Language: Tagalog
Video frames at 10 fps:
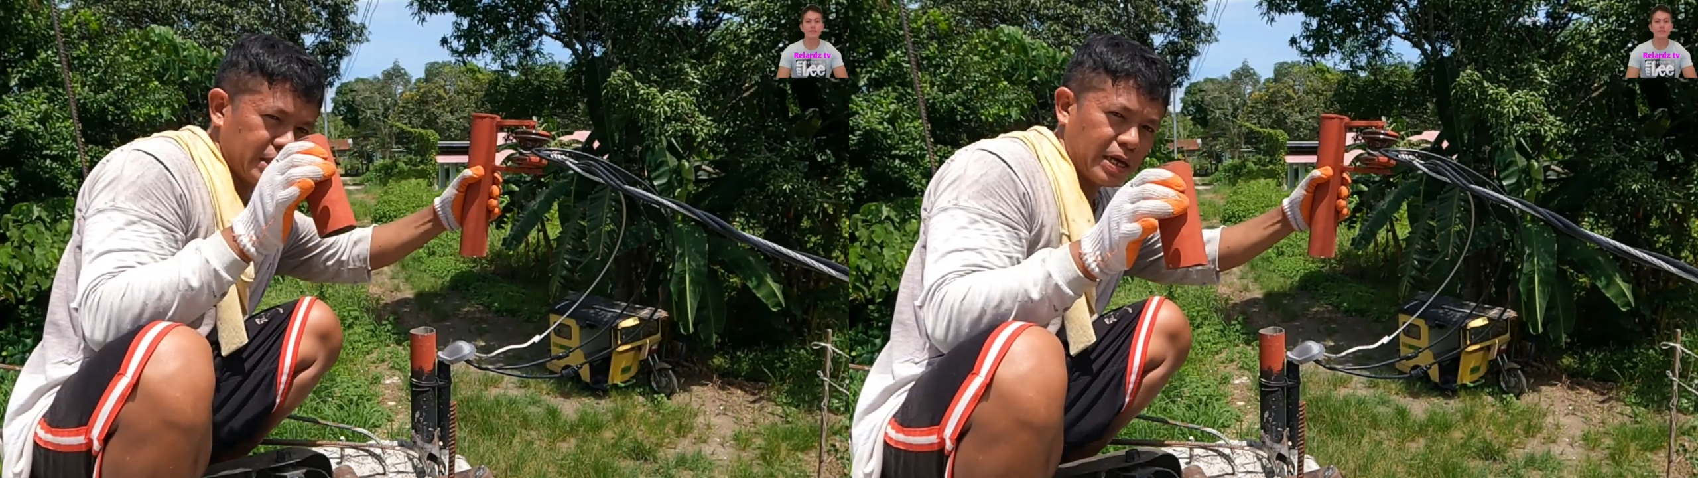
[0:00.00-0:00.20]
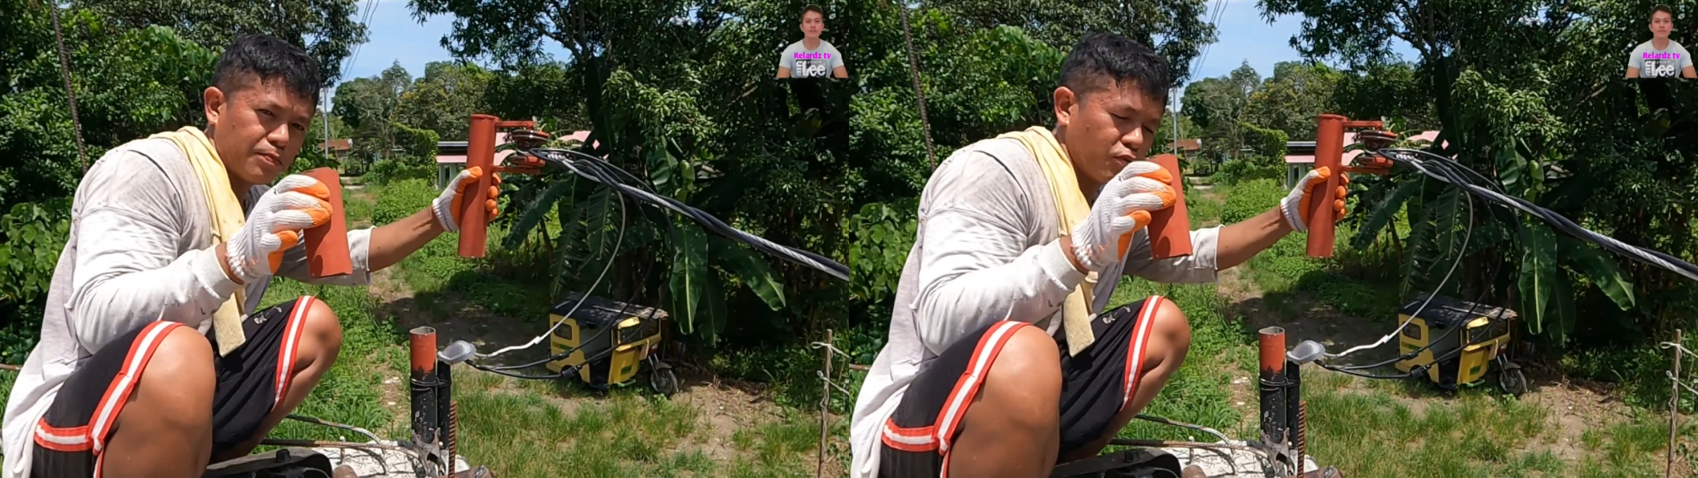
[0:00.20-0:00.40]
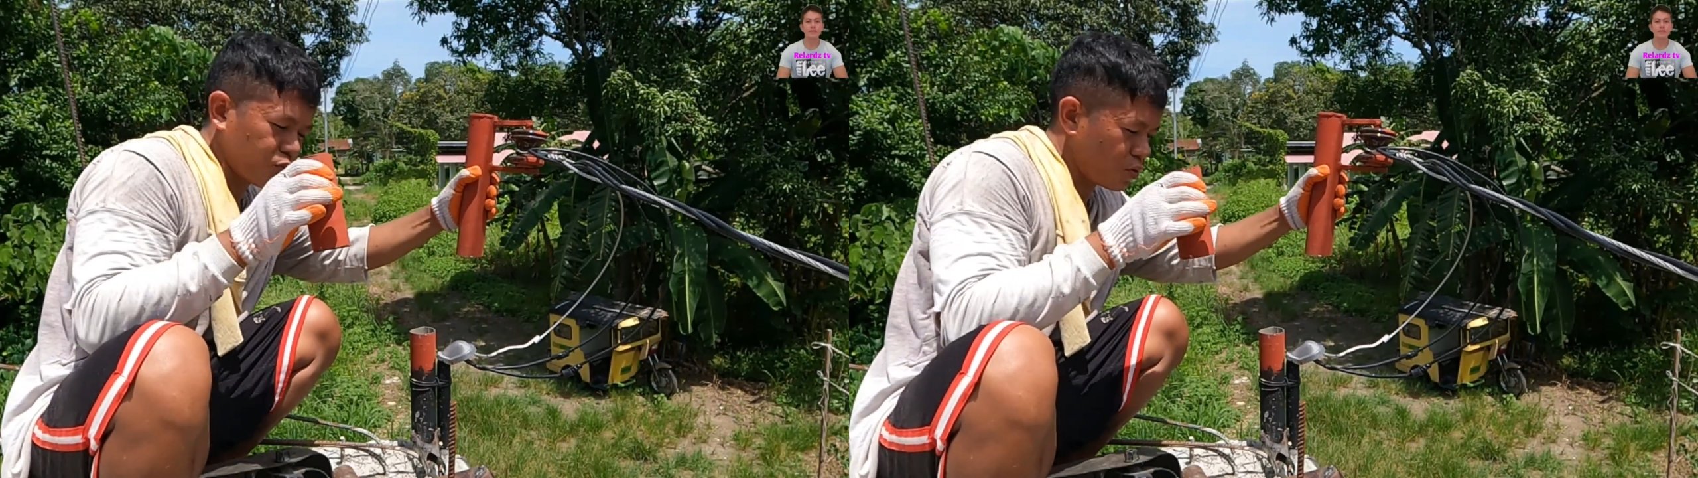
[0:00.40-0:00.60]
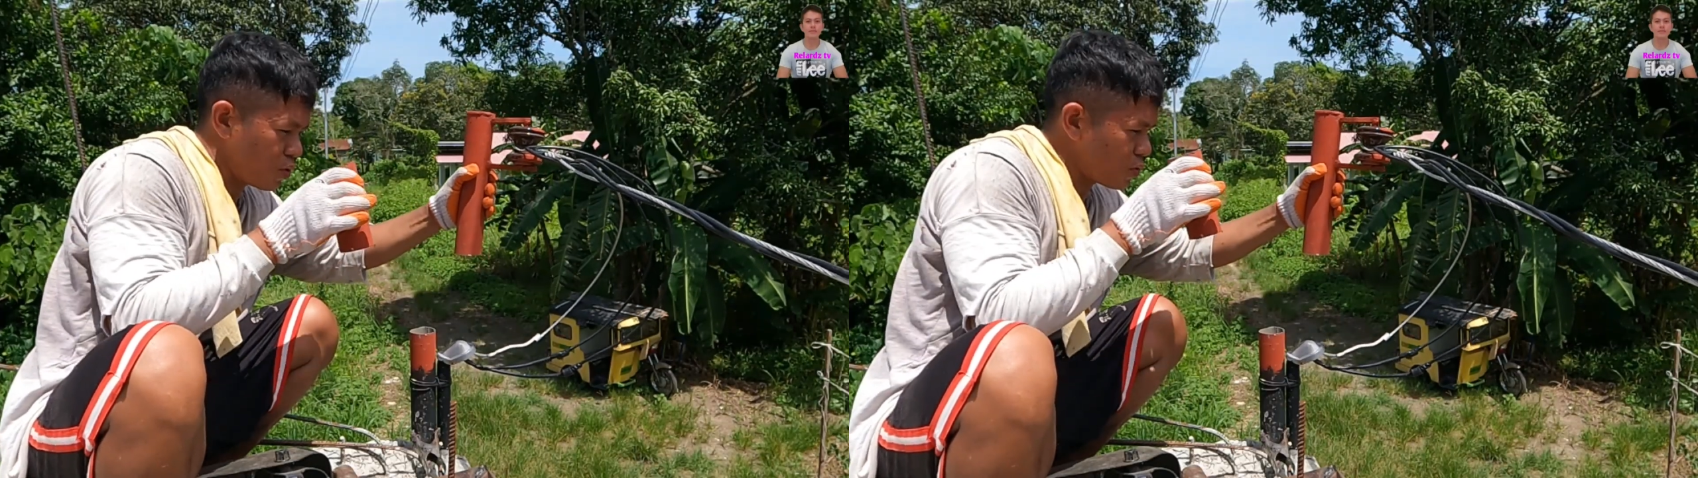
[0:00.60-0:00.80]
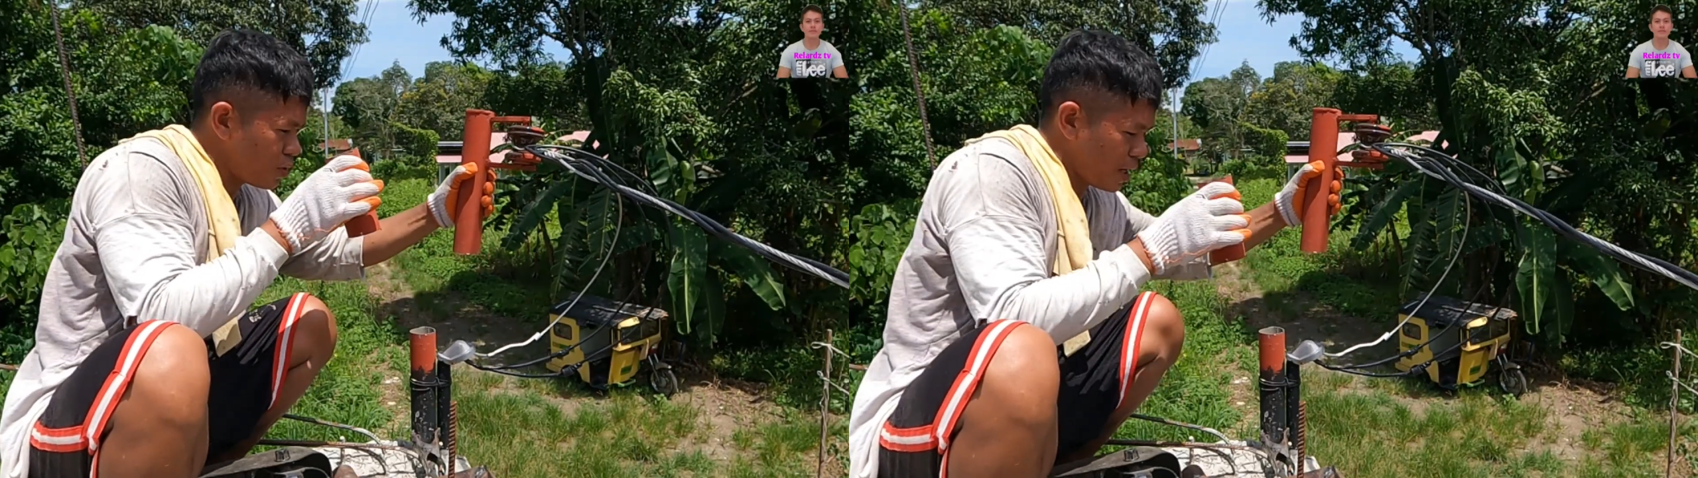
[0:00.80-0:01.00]
na iputol
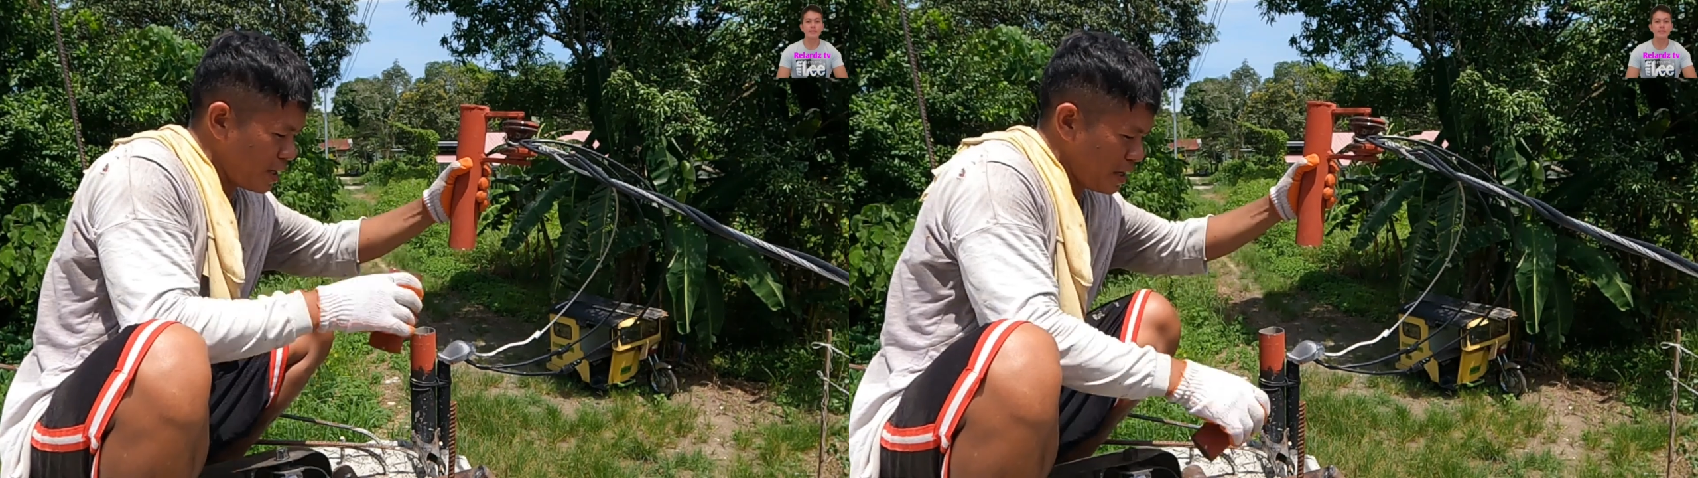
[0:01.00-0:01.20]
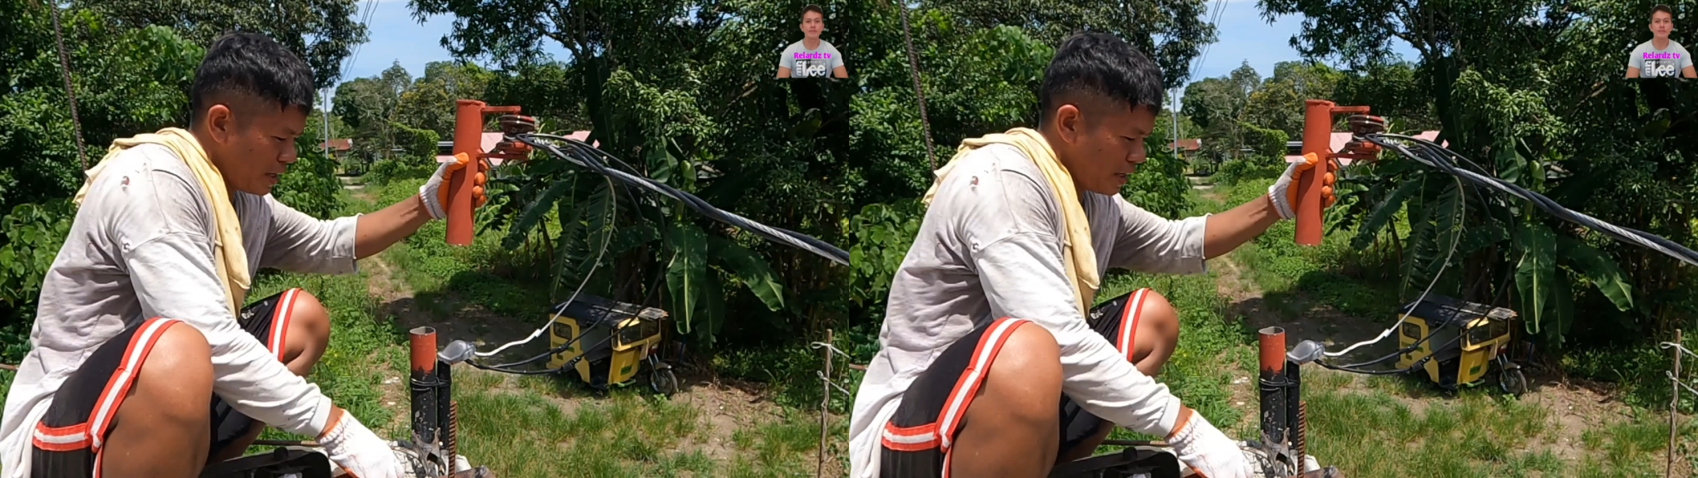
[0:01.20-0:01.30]
ko na.